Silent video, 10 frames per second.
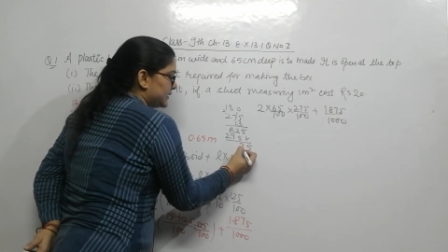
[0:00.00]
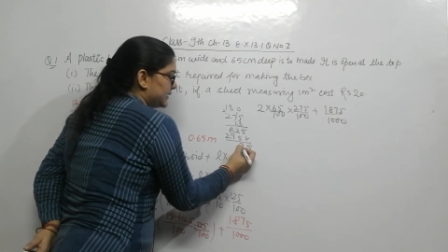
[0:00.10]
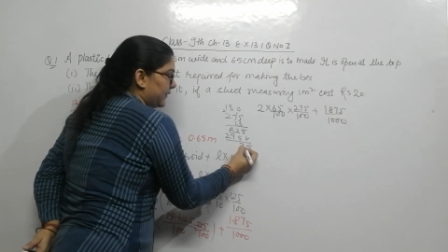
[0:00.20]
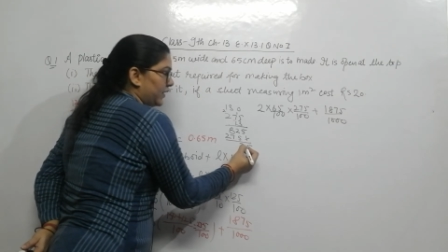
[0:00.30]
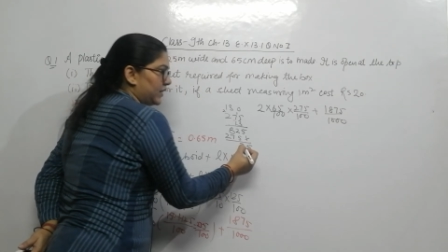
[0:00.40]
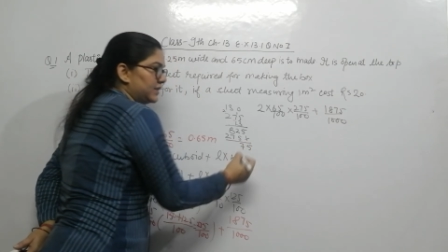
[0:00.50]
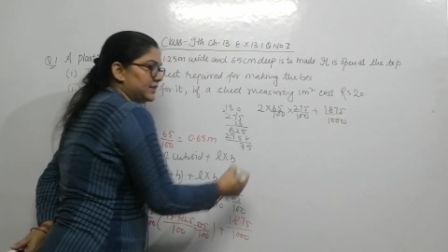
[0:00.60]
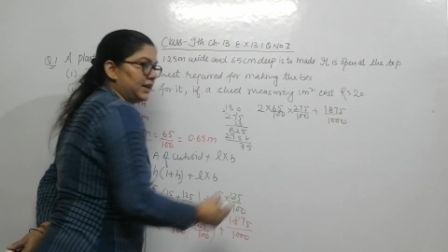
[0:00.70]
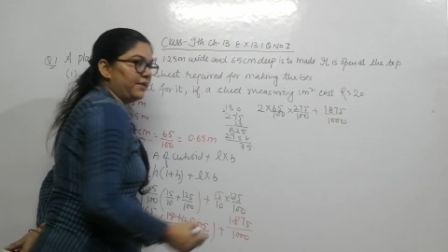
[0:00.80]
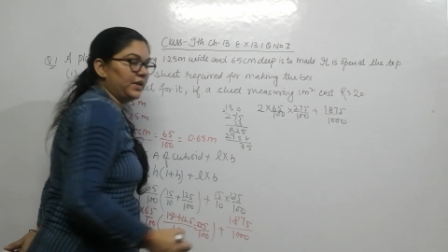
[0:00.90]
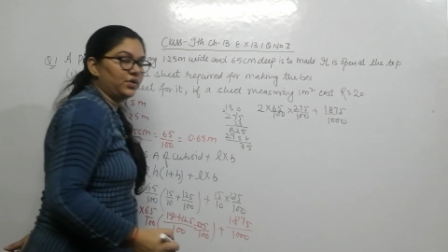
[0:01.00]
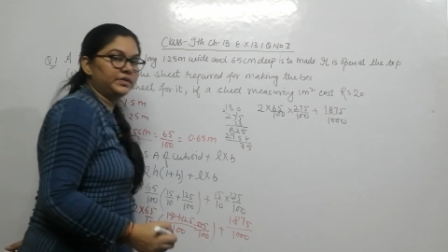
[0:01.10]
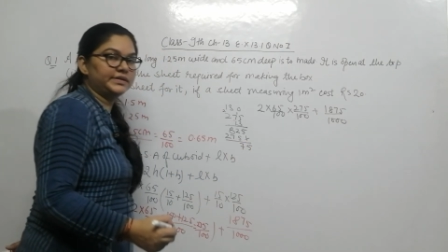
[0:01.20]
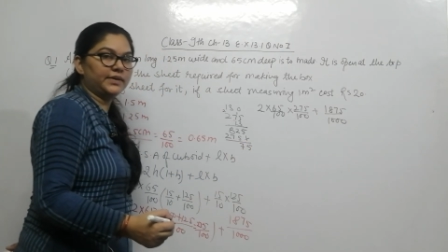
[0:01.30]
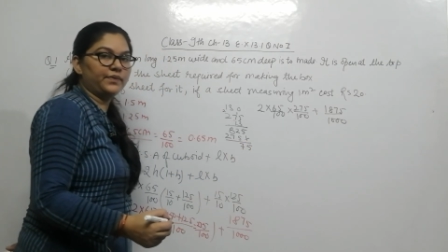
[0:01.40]
सेवन सेवन
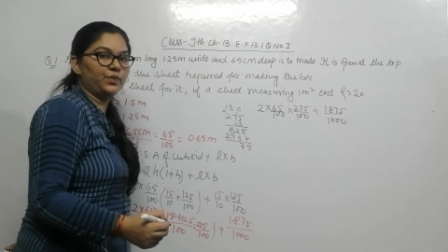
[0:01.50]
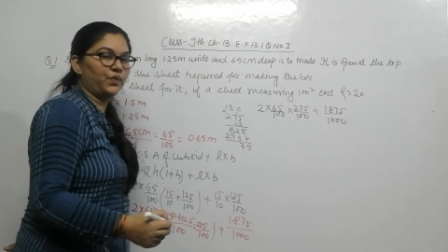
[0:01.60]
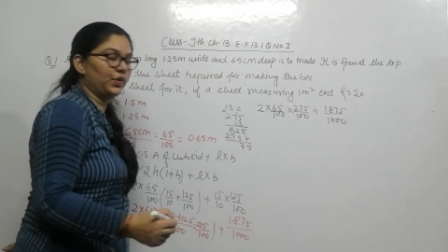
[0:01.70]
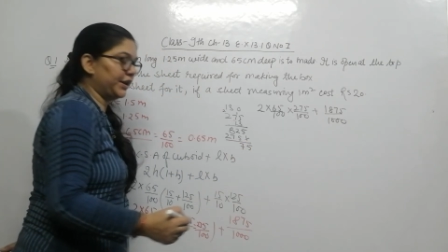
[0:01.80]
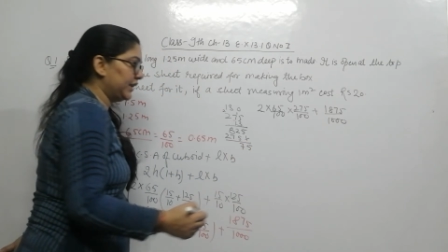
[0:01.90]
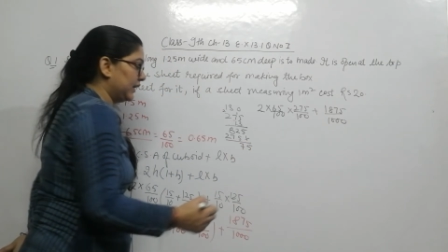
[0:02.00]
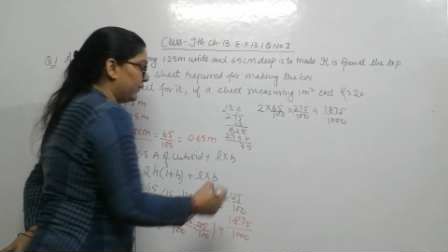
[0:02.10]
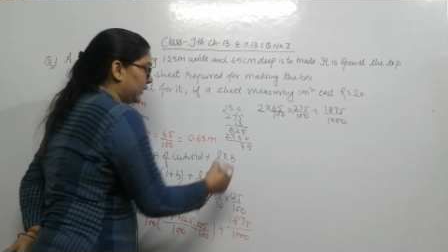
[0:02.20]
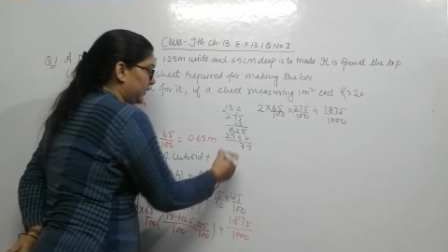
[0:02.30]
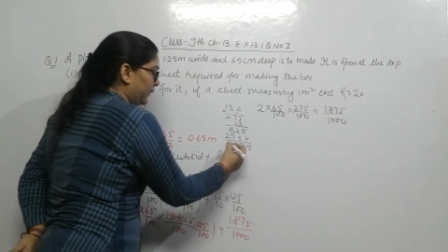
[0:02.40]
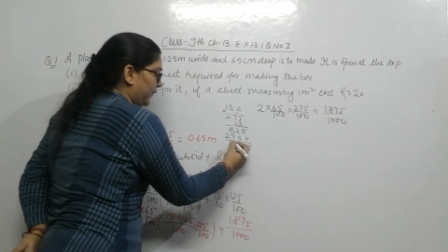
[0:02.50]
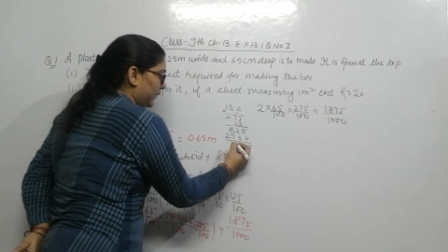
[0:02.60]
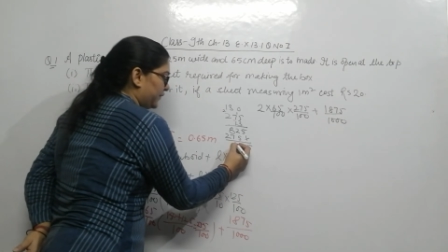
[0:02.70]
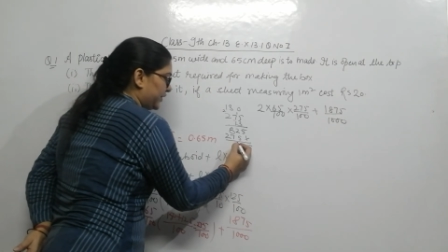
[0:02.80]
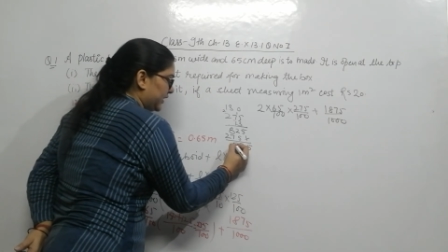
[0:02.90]
और सेवन फोर्टीन एंड वन
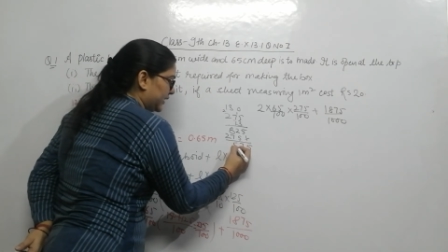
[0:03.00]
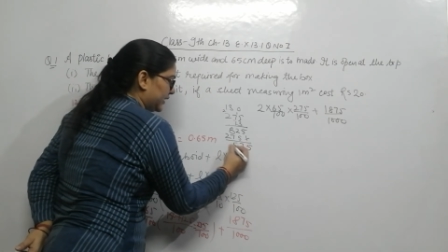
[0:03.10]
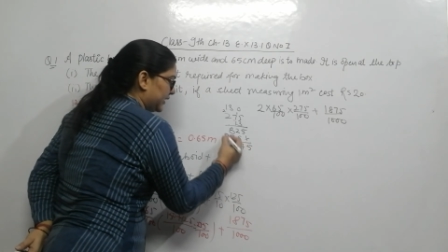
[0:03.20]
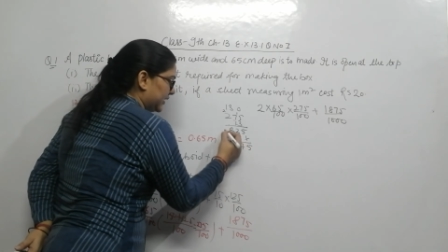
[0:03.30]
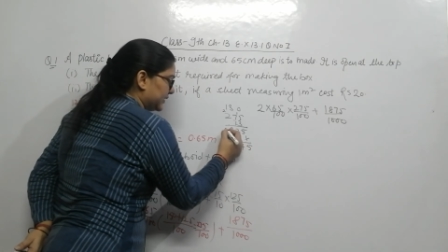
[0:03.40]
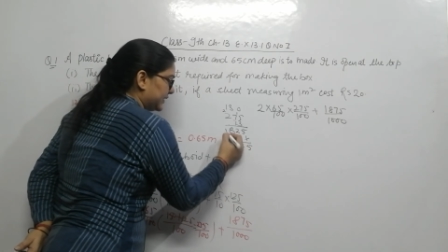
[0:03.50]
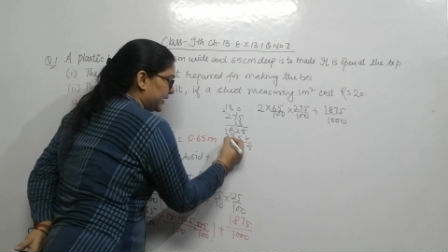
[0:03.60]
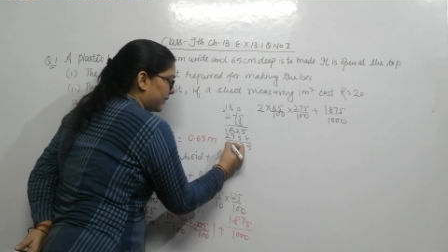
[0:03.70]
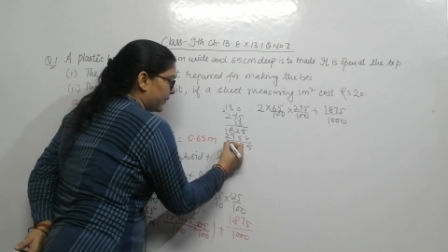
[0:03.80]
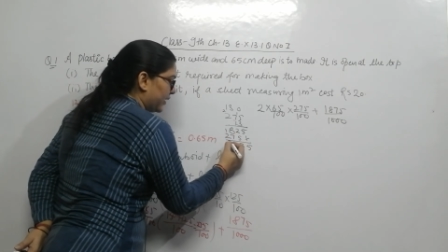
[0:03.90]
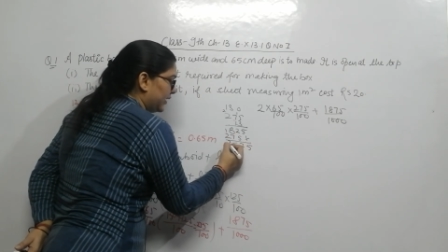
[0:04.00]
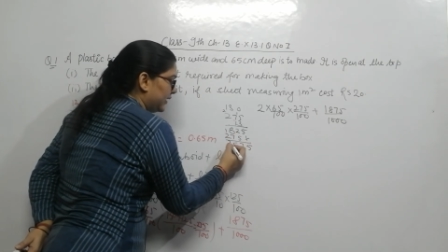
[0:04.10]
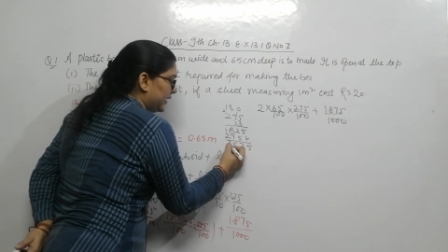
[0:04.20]
फिफ्टीन यहाँ से आपका